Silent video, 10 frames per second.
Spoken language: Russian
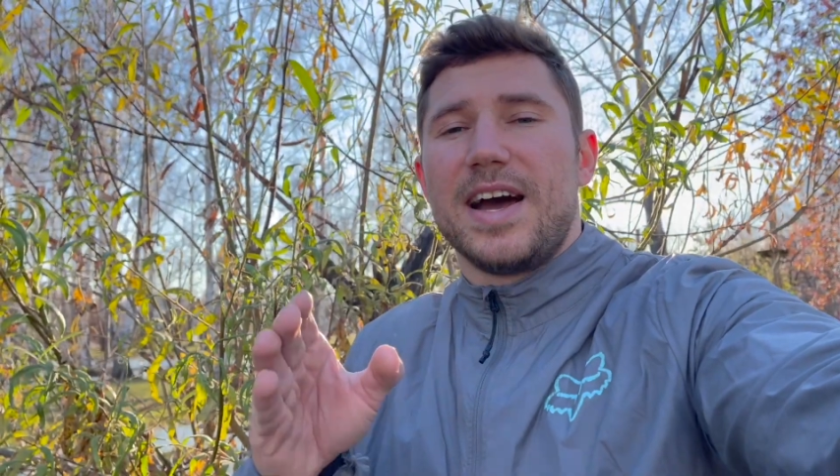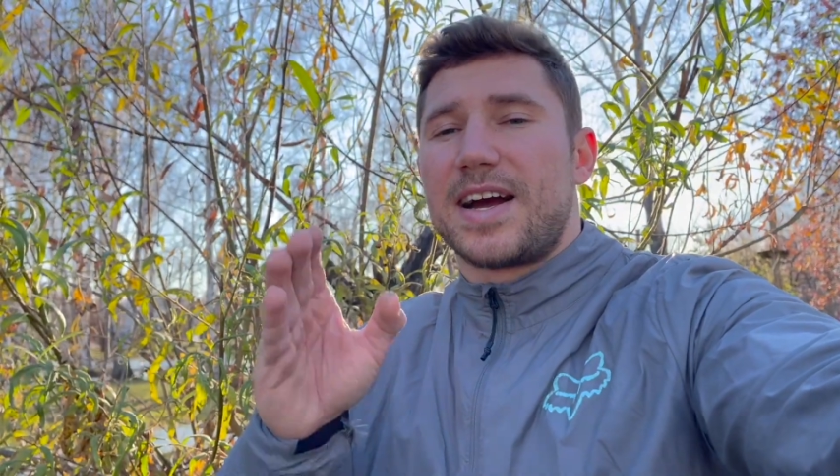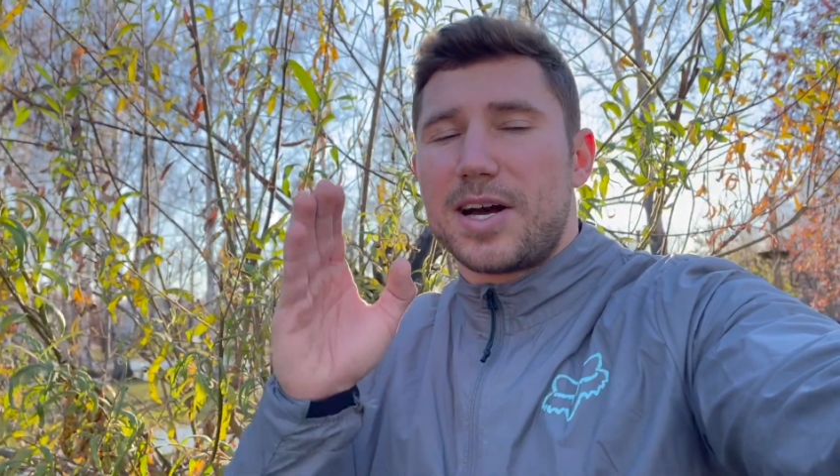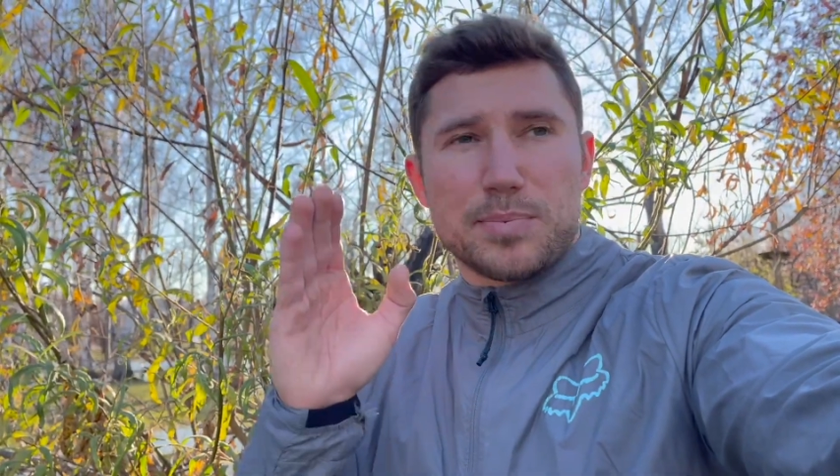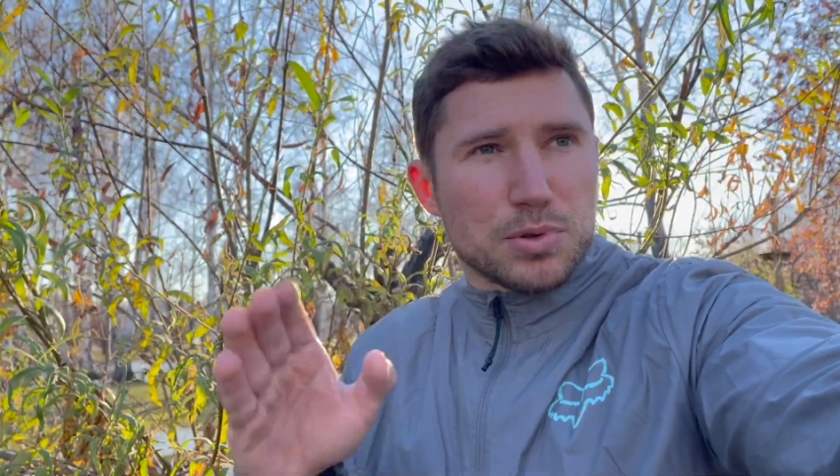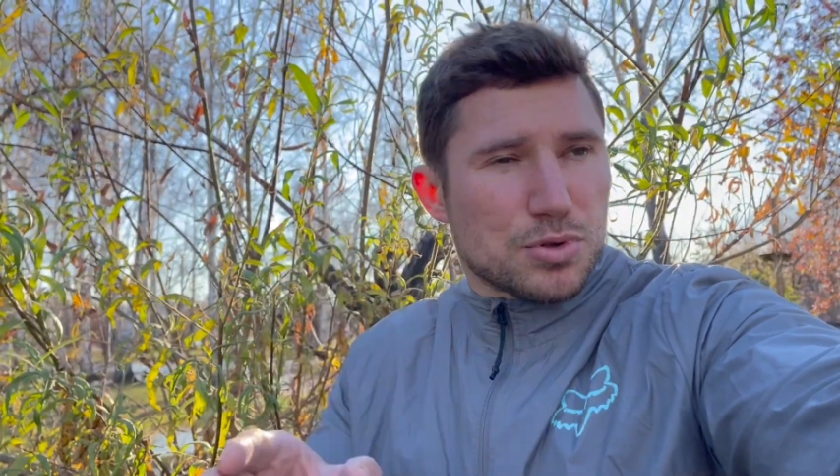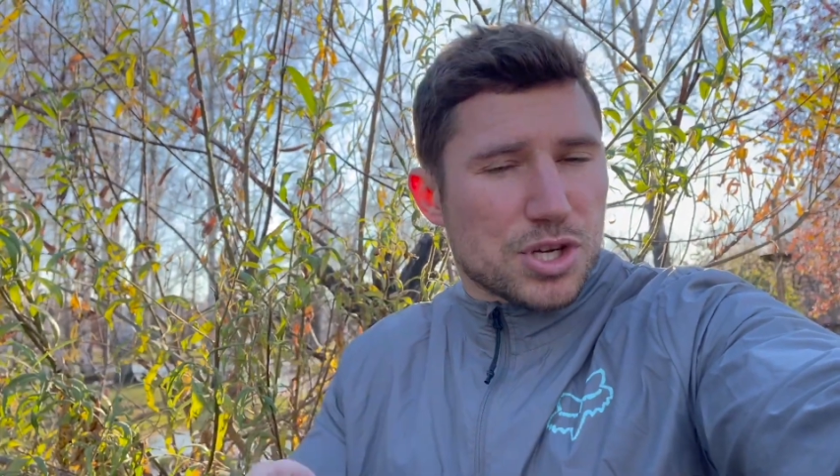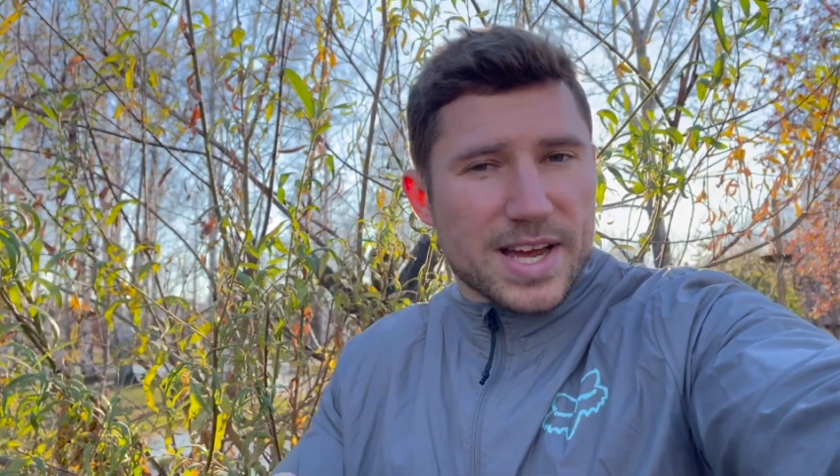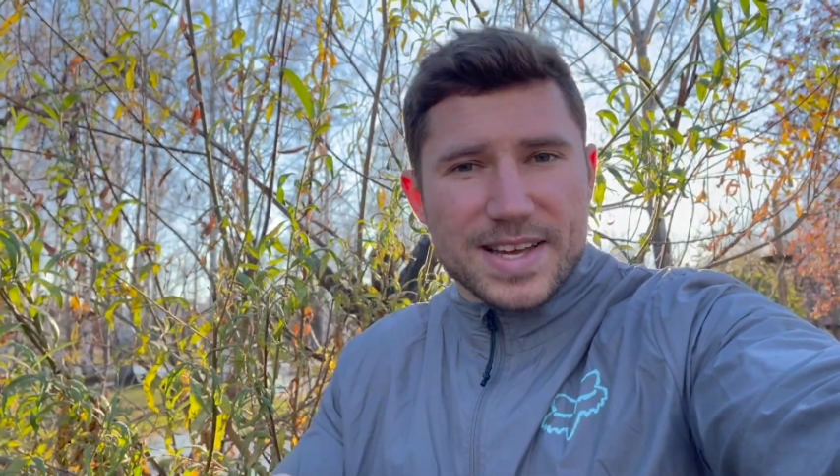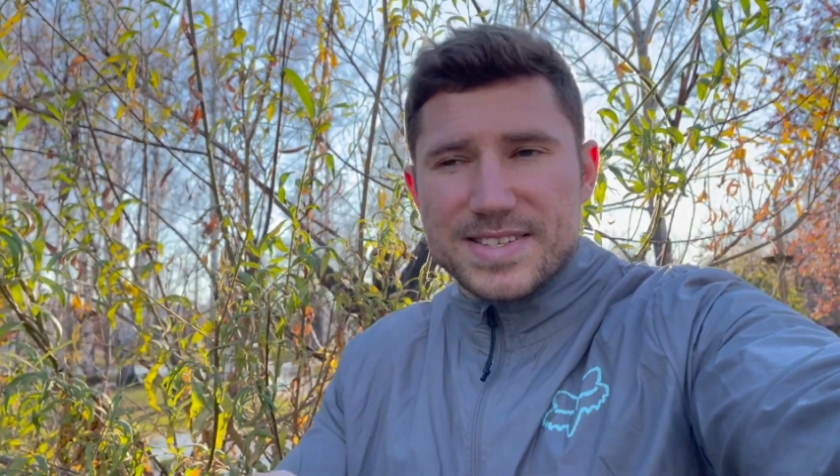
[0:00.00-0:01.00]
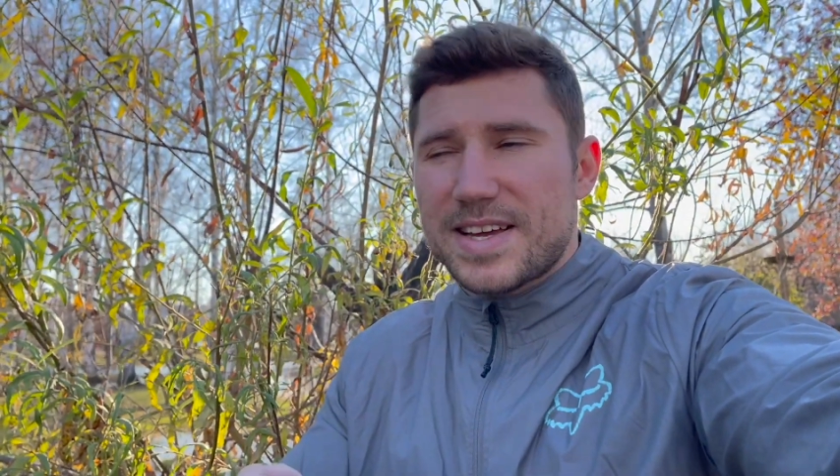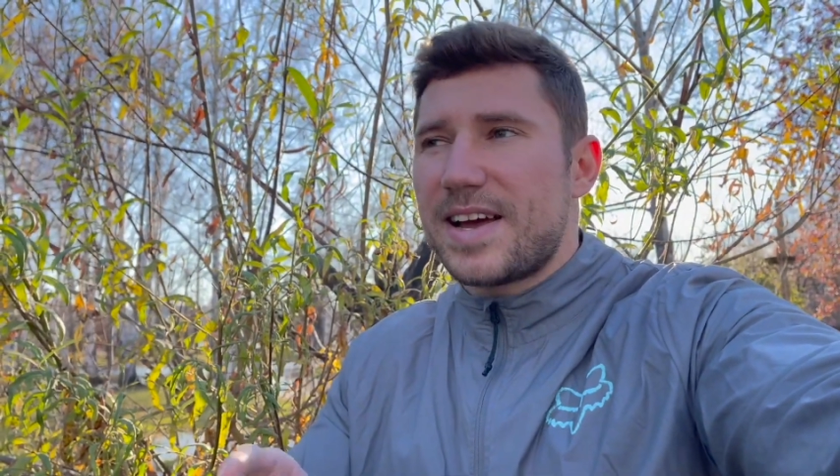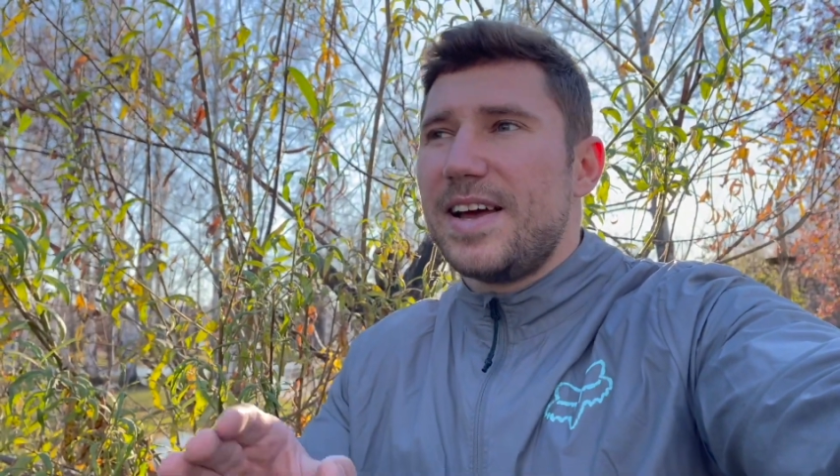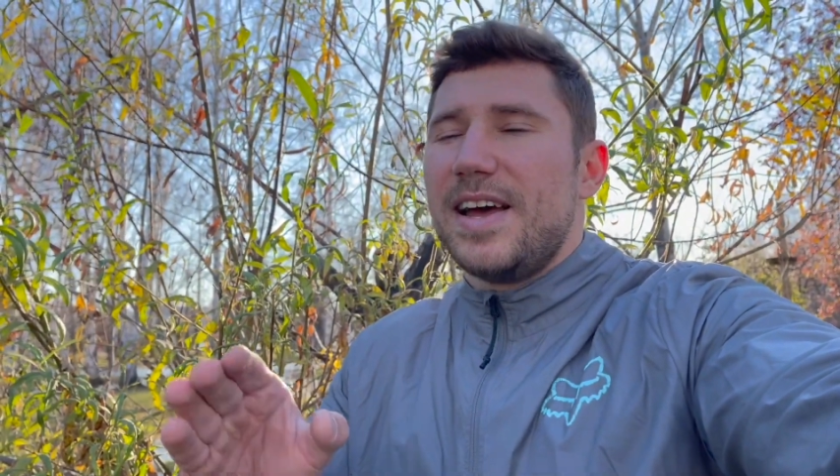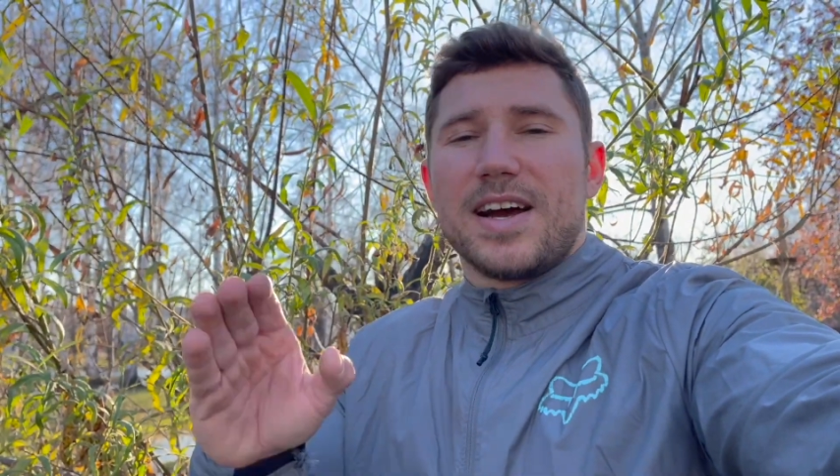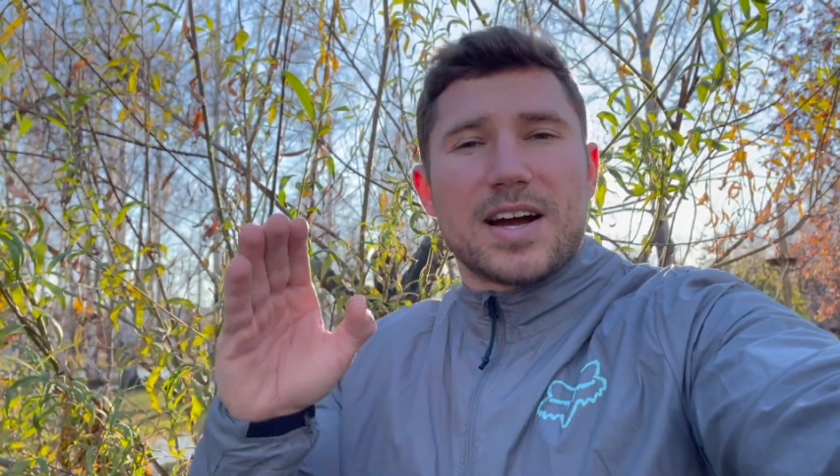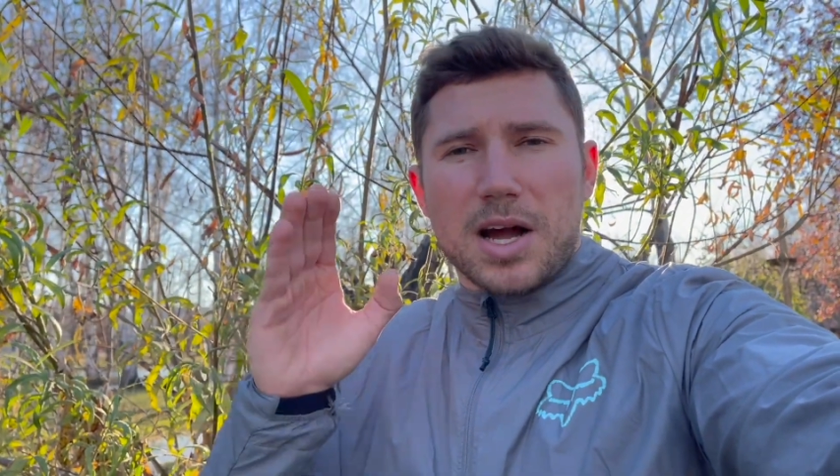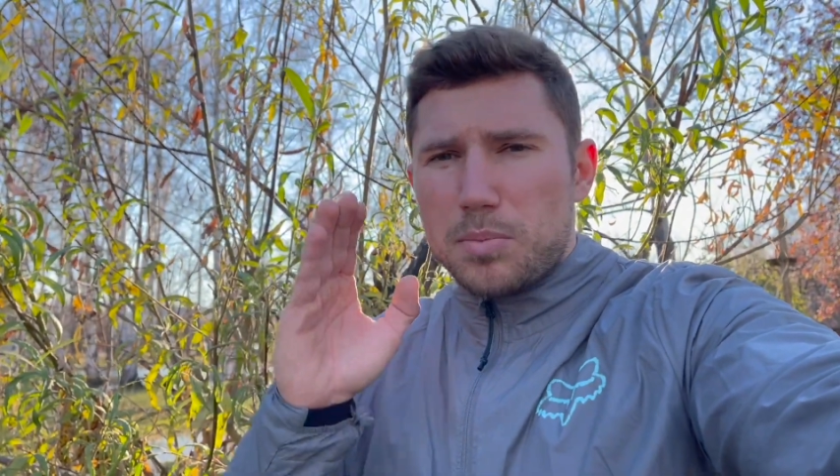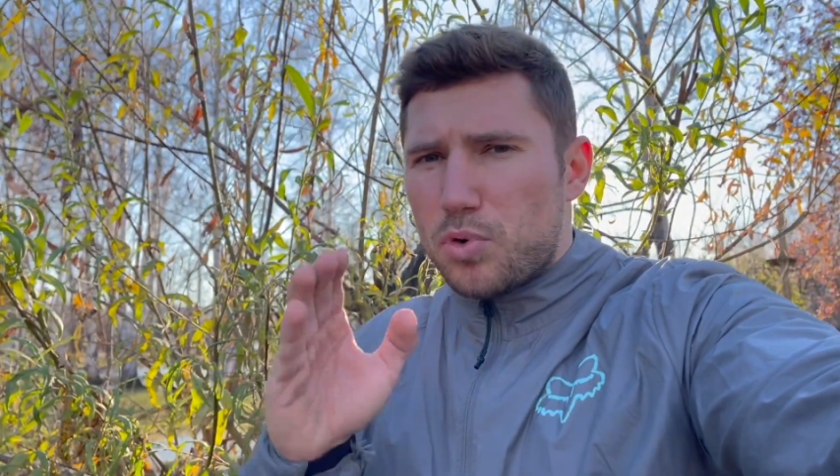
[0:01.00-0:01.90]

Как получается, как